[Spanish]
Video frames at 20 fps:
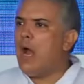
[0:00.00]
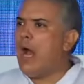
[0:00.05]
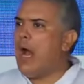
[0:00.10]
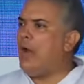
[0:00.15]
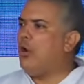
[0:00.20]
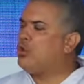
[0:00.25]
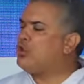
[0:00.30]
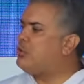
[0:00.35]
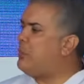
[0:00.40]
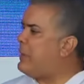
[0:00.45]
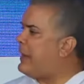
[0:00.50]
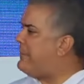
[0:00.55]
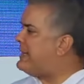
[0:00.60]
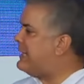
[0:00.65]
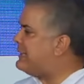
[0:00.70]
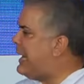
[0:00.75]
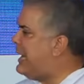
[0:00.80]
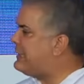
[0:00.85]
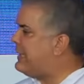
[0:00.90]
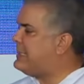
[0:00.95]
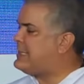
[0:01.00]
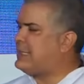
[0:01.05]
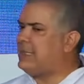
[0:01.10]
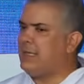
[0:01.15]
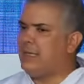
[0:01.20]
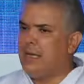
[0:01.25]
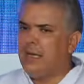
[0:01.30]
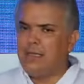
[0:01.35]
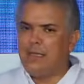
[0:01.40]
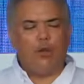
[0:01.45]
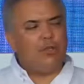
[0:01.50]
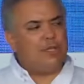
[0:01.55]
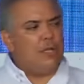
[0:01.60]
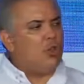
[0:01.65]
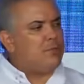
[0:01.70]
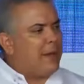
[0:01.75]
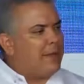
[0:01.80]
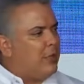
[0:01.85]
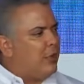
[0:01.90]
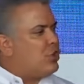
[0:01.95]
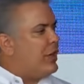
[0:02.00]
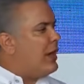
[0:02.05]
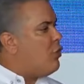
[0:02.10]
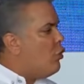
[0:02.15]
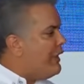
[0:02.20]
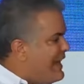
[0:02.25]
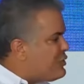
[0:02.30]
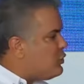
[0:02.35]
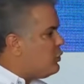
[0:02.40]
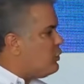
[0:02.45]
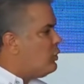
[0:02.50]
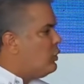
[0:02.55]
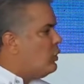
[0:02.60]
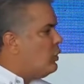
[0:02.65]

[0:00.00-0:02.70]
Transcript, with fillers: a los representantes de los distintos partidos en el Congreso.